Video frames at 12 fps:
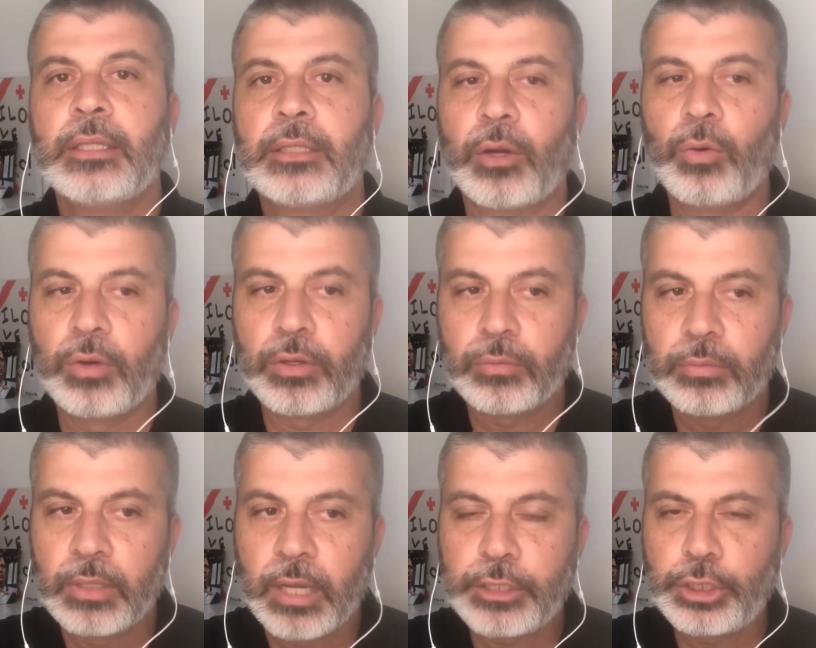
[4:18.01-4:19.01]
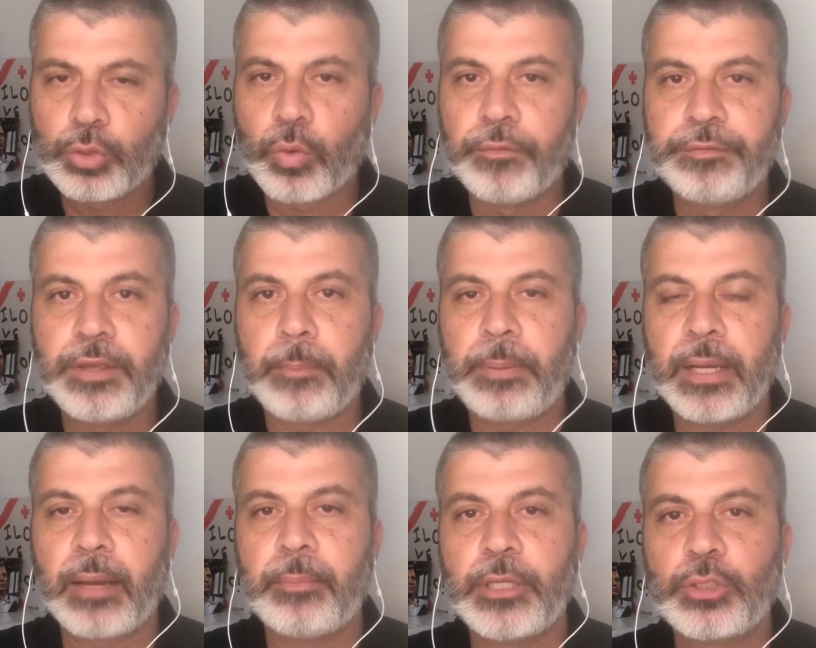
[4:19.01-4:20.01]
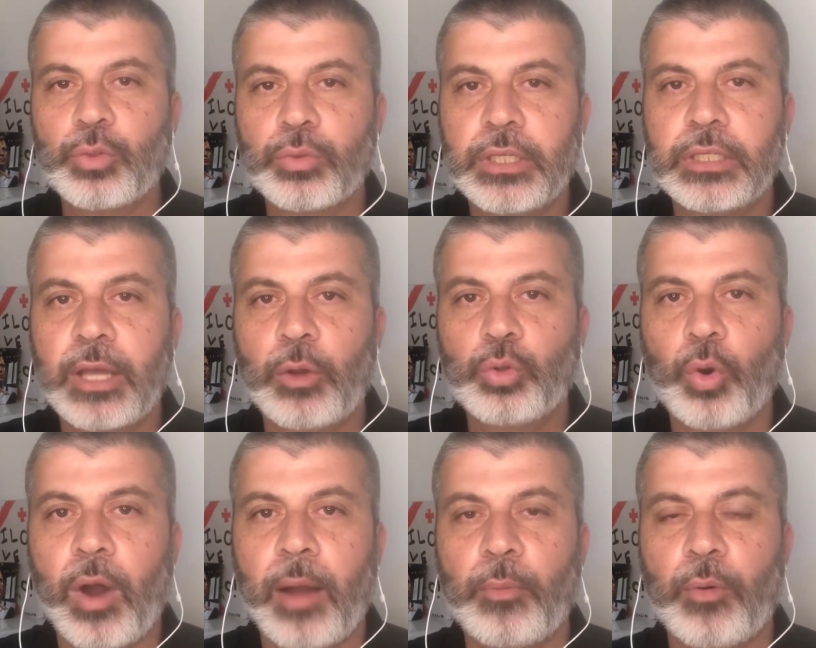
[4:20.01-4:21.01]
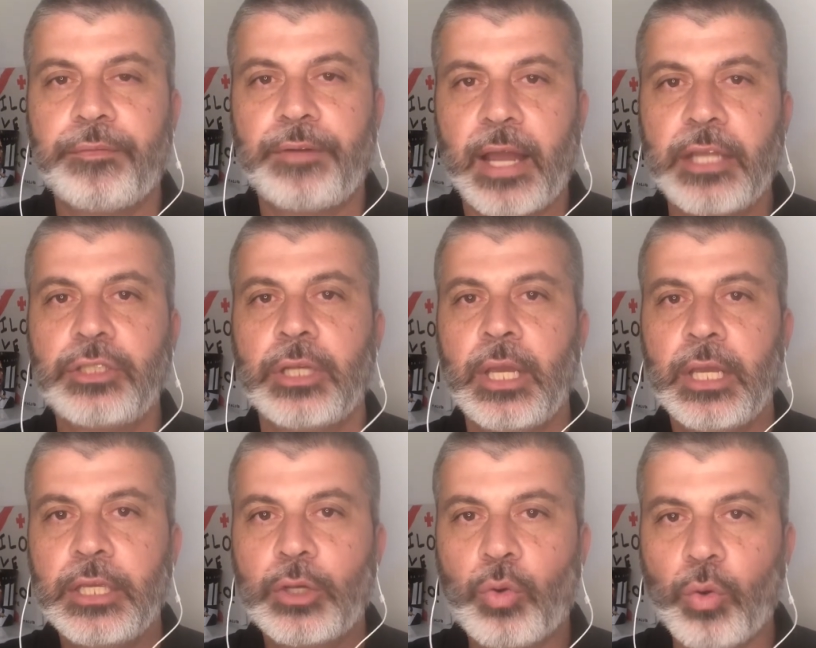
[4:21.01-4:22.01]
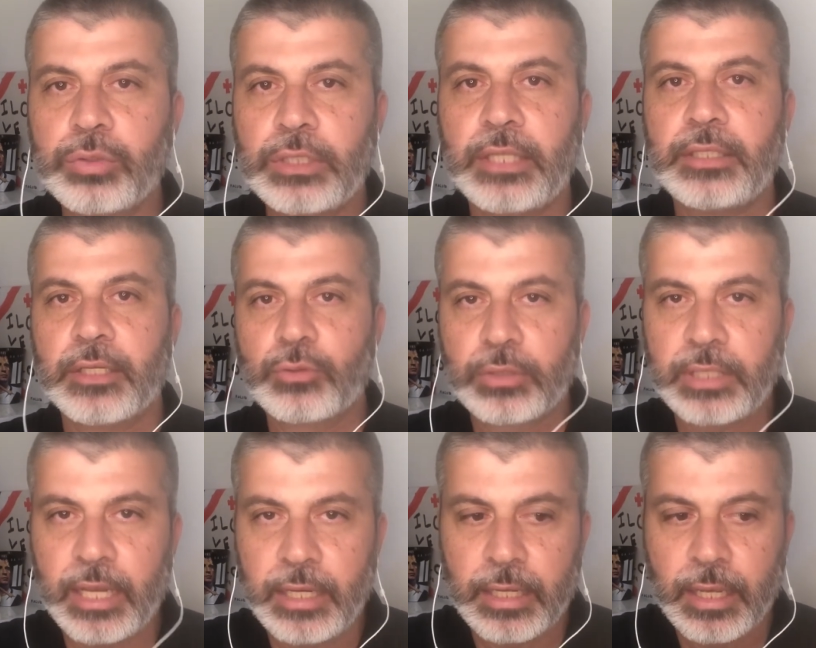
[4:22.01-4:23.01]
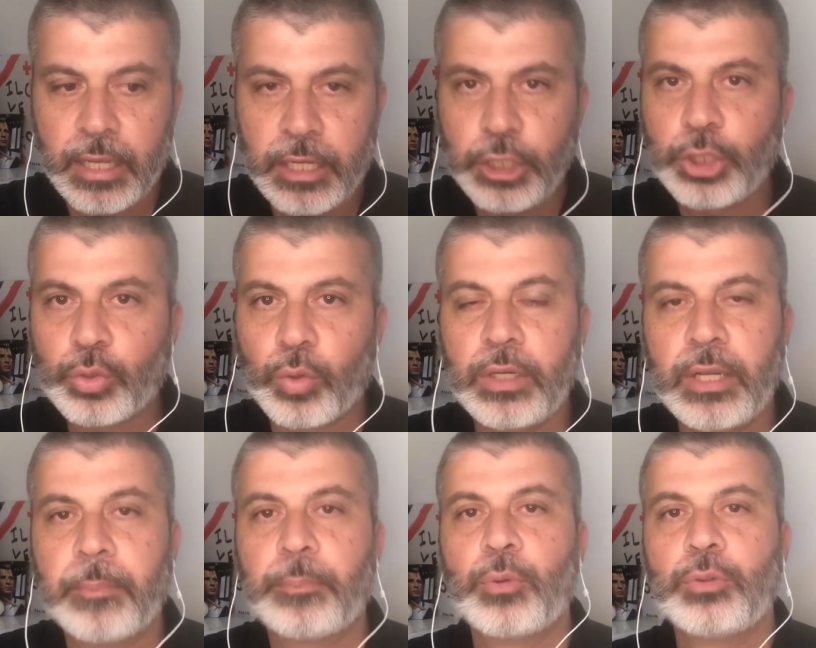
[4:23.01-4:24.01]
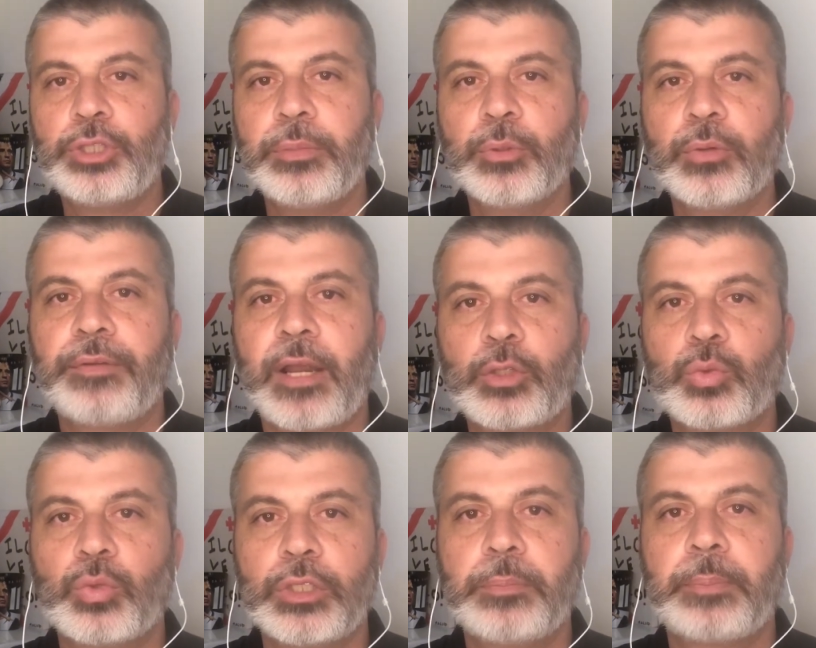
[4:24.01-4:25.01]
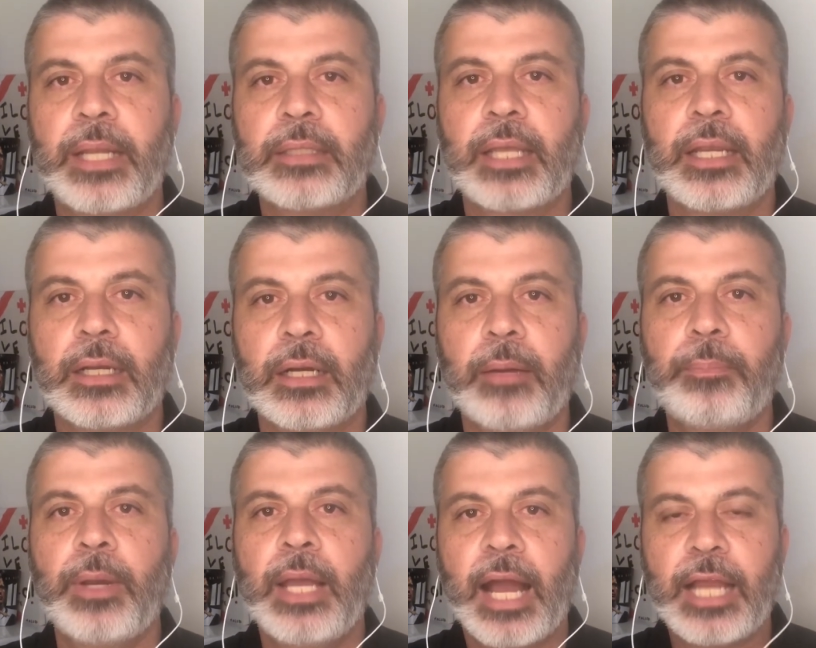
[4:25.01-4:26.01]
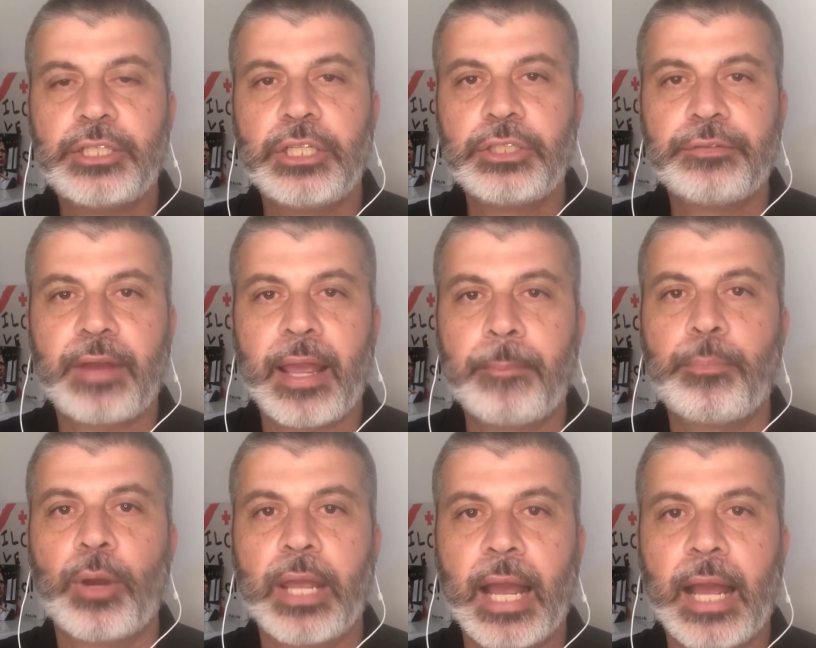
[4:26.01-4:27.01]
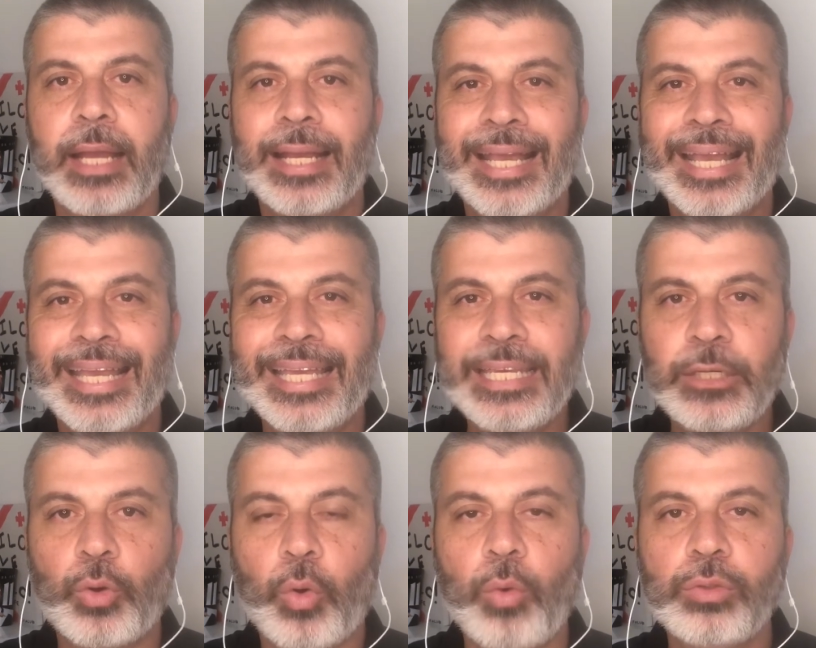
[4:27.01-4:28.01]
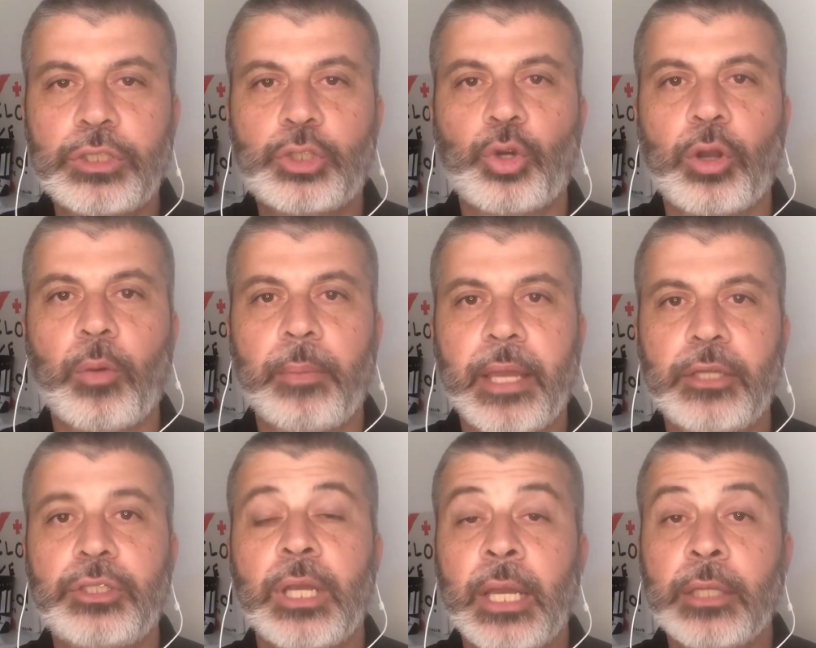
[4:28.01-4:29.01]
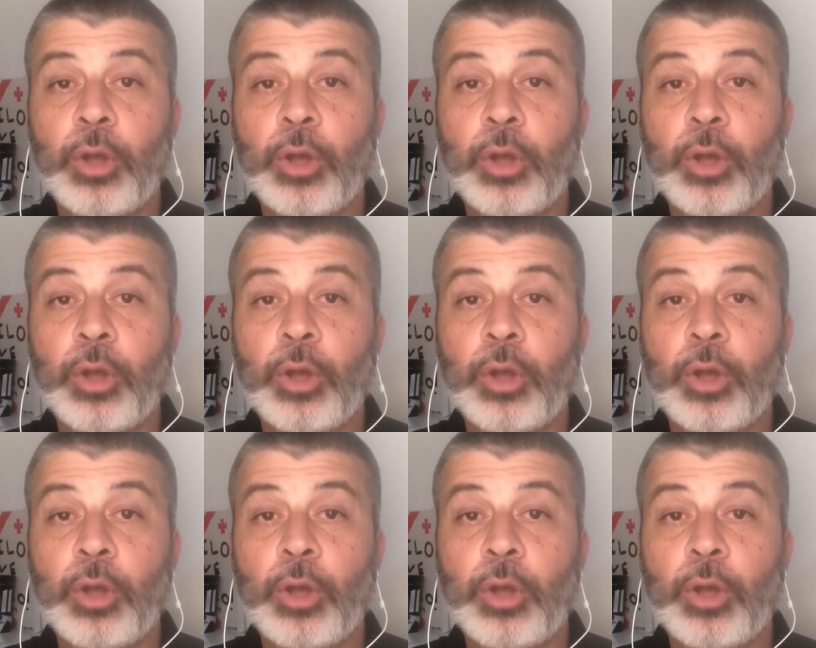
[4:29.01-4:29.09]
Então, a gente confia plenamente no que Dom Ramon faz e com certeza o que ele escolher para o time do Vasco hoje para entrar em campo, a gente vai apoiar incondicionalmente.